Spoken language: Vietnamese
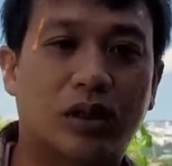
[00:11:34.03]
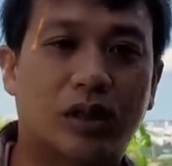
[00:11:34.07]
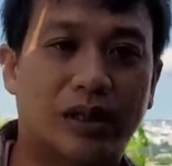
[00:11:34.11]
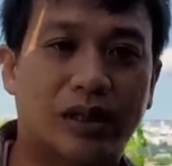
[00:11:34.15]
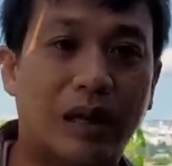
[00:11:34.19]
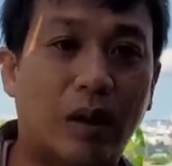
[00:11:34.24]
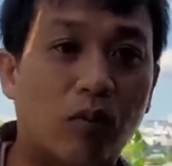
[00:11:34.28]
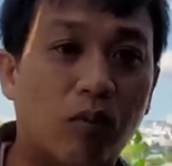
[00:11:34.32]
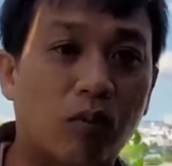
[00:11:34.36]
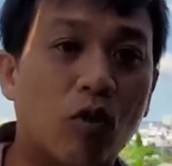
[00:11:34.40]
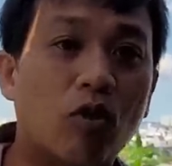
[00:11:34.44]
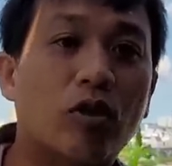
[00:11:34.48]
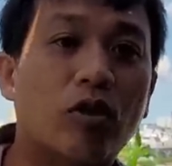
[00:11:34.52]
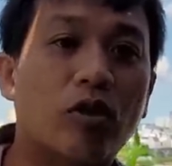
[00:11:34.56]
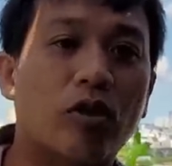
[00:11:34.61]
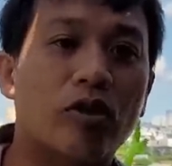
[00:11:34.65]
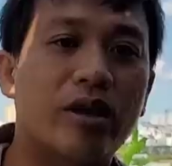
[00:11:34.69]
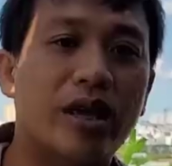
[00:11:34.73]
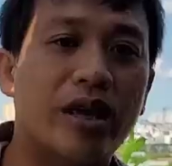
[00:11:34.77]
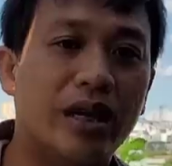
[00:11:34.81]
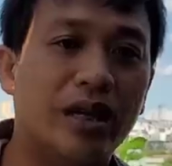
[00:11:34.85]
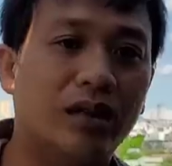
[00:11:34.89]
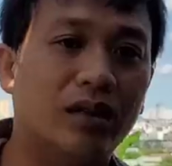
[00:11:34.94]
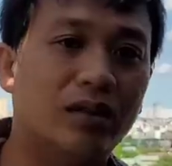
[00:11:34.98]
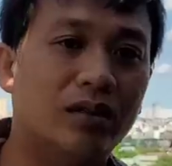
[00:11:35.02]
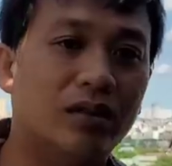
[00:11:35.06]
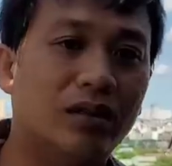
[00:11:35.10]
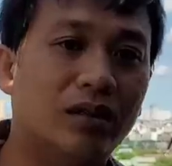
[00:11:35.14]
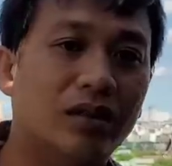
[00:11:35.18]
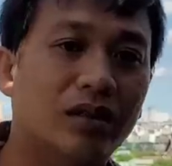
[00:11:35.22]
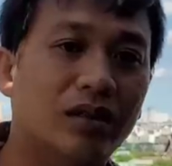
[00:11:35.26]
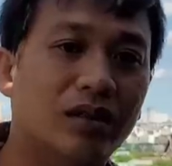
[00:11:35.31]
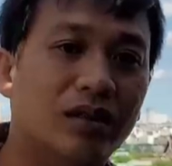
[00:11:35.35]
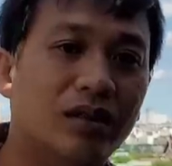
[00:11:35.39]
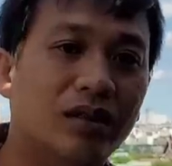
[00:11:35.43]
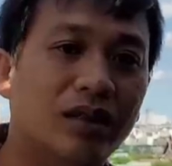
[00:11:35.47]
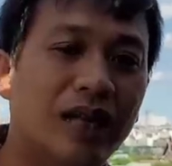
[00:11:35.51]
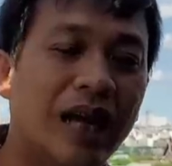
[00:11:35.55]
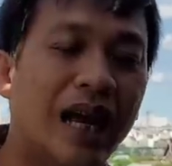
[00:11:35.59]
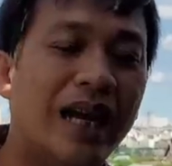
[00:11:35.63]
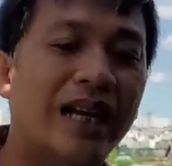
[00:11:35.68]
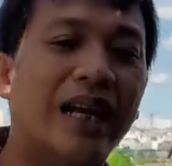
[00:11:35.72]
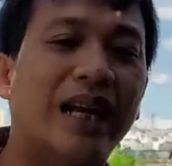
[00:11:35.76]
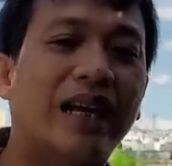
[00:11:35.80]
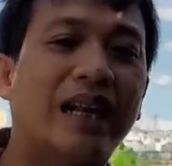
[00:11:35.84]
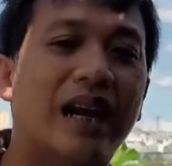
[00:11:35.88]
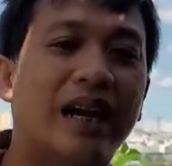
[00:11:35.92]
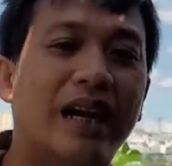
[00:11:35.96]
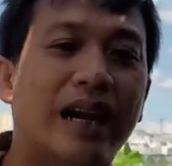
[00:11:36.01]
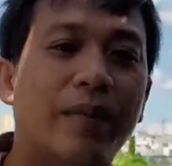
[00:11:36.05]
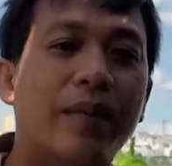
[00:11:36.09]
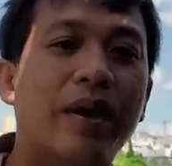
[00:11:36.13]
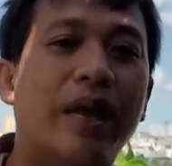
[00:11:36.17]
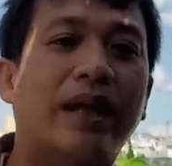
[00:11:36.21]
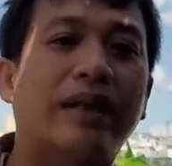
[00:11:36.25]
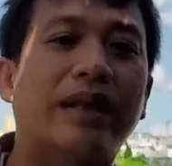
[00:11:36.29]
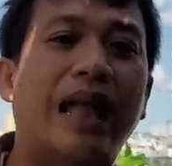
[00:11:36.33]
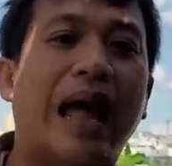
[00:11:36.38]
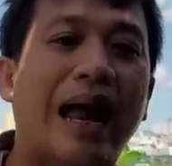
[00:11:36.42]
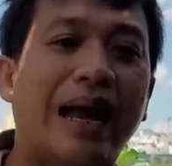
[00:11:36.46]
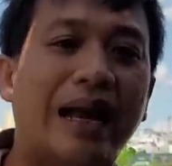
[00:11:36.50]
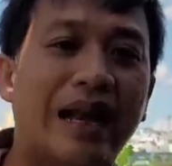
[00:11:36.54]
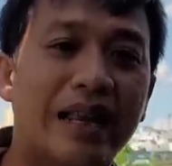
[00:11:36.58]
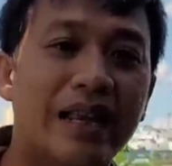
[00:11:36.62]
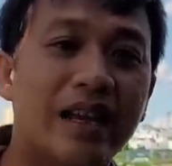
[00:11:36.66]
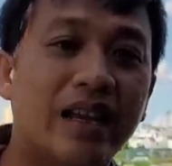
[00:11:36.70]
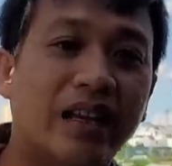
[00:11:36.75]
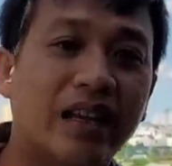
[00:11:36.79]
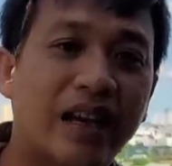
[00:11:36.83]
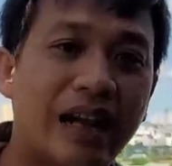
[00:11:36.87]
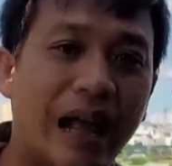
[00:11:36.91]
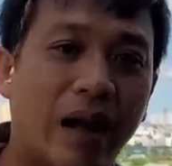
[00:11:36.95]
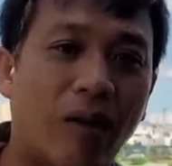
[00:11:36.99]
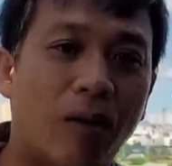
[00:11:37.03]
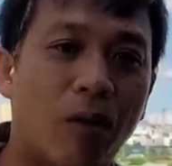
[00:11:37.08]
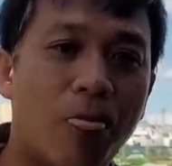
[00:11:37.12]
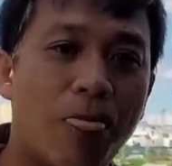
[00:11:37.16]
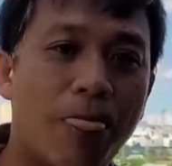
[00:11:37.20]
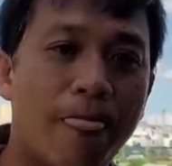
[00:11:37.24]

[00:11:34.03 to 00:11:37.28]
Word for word: chồng của chị Duyên đến cái thời điểm hiện tại là như thế nào